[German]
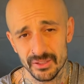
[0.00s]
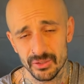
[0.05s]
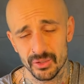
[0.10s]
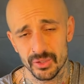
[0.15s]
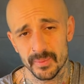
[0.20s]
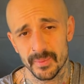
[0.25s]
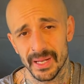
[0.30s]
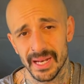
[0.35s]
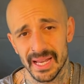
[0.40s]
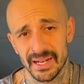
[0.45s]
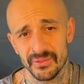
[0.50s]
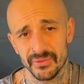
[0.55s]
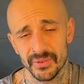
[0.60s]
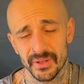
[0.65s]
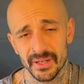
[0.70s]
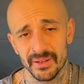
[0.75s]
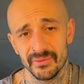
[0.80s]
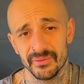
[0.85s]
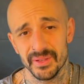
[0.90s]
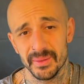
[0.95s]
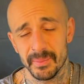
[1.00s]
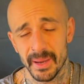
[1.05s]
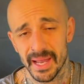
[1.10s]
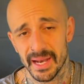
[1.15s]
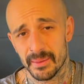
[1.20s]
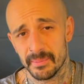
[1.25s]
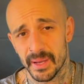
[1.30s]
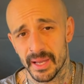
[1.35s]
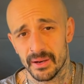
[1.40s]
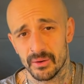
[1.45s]
uns mal anfangen, wie meiner
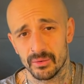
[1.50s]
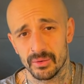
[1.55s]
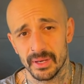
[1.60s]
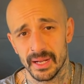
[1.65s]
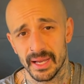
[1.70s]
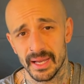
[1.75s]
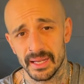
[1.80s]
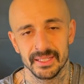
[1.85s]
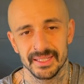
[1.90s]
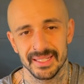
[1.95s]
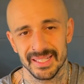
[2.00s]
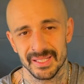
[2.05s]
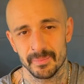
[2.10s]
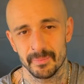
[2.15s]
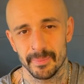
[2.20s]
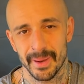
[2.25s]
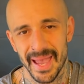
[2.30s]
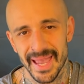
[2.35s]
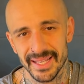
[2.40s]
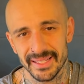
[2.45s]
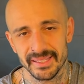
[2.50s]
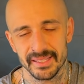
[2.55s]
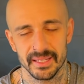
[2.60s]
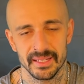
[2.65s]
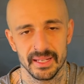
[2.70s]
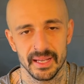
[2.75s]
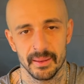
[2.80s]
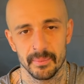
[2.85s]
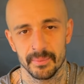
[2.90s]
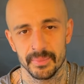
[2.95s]
Meinung nach das
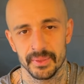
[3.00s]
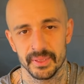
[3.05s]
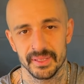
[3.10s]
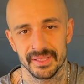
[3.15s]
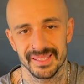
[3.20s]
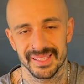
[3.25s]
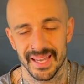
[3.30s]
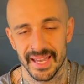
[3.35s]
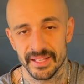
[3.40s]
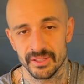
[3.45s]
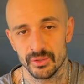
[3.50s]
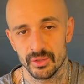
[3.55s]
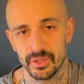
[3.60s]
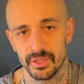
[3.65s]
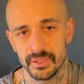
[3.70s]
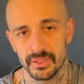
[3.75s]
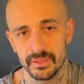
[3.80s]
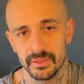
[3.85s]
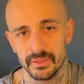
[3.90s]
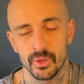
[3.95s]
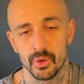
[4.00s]
Bike-Setup sein sollte,